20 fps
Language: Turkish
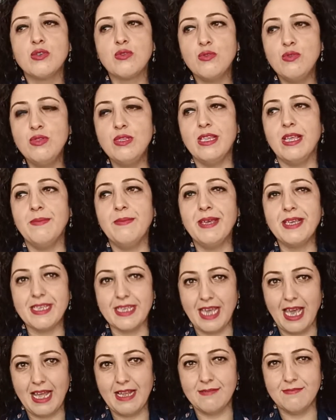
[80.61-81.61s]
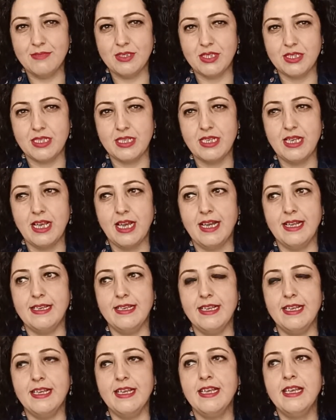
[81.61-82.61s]
gündeme gelmişti.
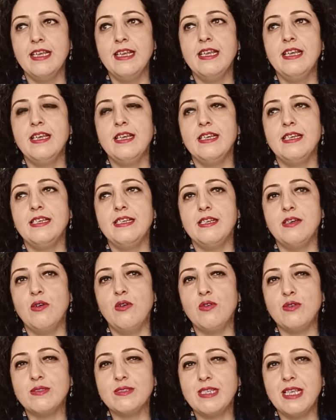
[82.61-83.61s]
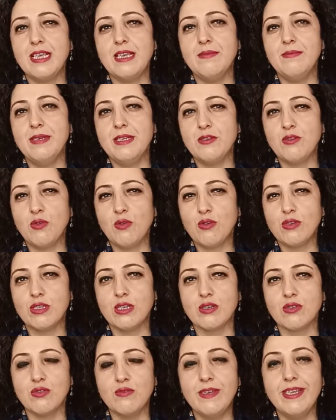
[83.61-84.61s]
Yani e, ÖSYM'in
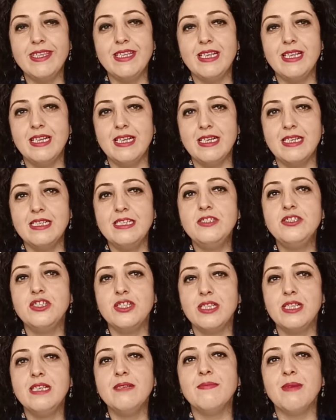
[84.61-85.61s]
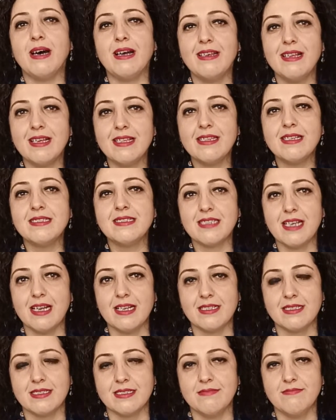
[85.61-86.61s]
orada güvenilirliği ciddi manada
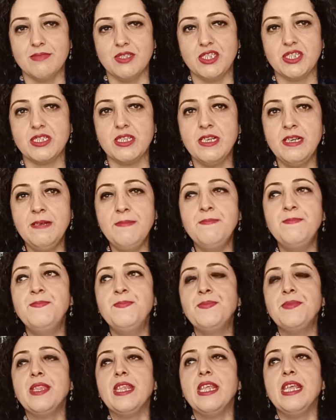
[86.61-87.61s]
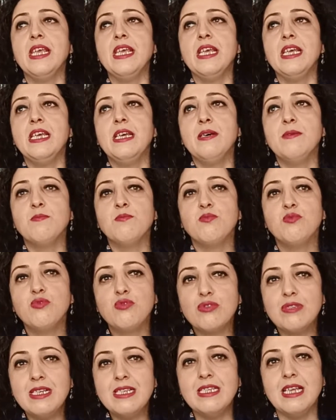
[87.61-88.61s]
sarsılmıştı.
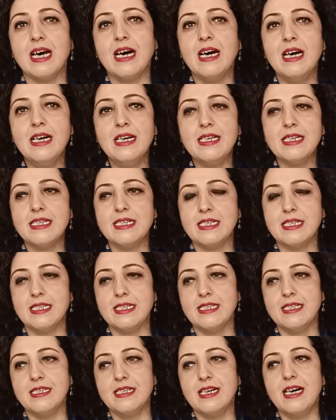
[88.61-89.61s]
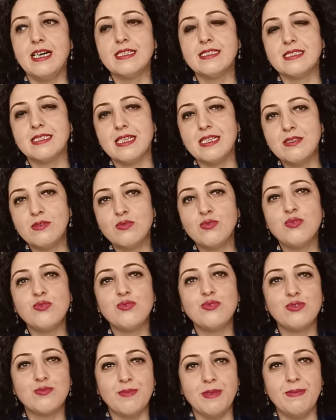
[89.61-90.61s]
Burada da e, aslında
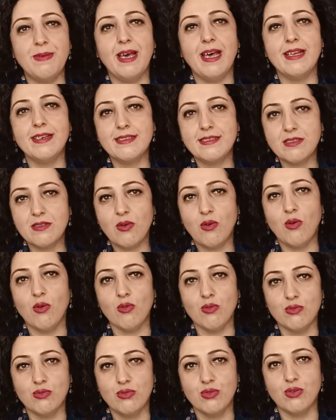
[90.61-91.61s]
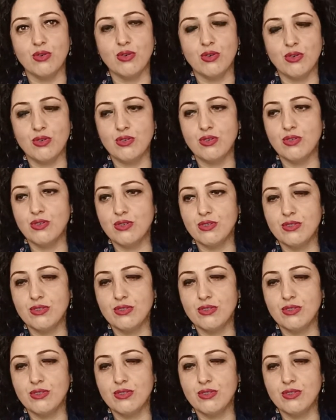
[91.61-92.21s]
tuz biber olduğu e,